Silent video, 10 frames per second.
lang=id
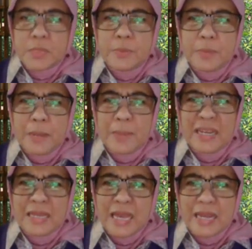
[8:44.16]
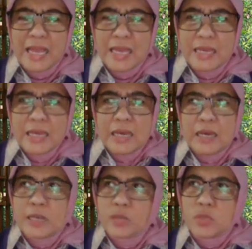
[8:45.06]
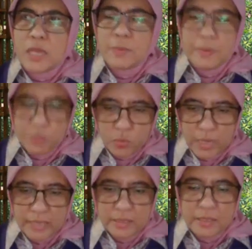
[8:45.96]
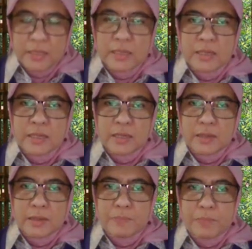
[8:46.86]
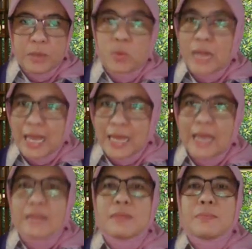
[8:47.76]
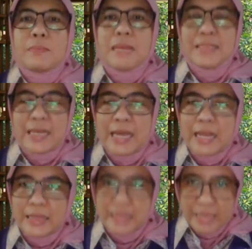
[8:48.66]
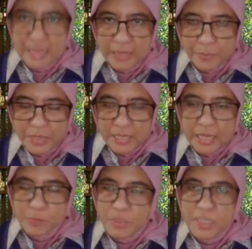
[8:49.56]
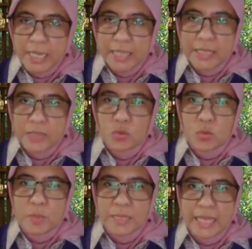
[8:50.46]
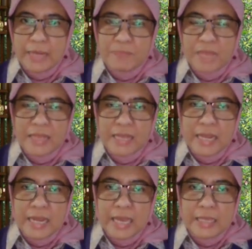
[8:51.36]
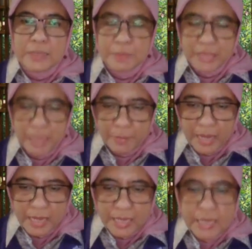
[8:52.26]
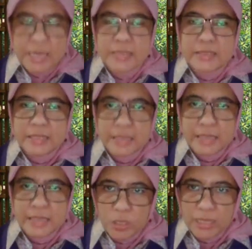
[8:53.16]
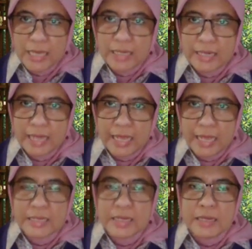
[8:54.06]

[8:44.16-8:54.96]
Beberapa negara sudah membuat eh, tangan karantina tapi dengan persyaratan cukup ketat antara lain pertama jika kontak erat